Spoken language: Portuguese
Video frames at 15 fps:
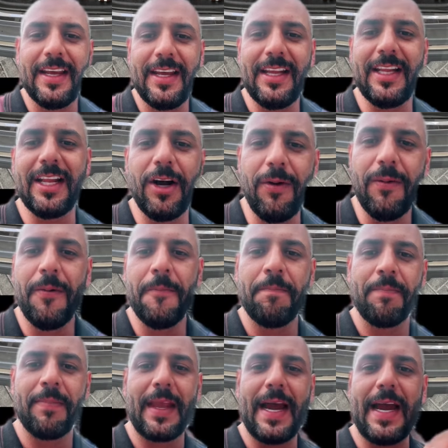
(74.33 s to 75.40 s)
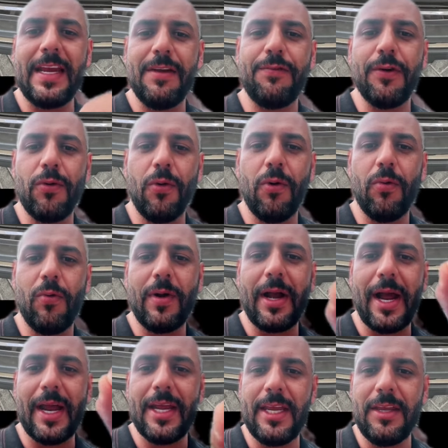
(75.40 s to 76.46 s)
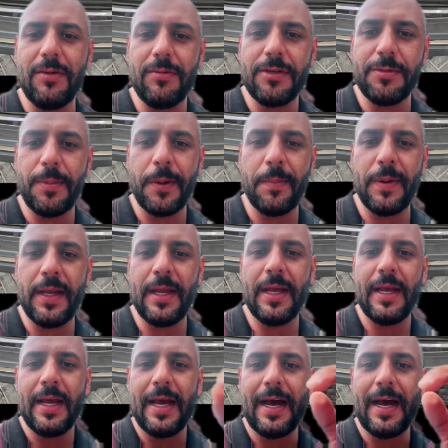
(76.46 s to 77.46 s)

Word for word: Então aí ficou o carrinho de bebê,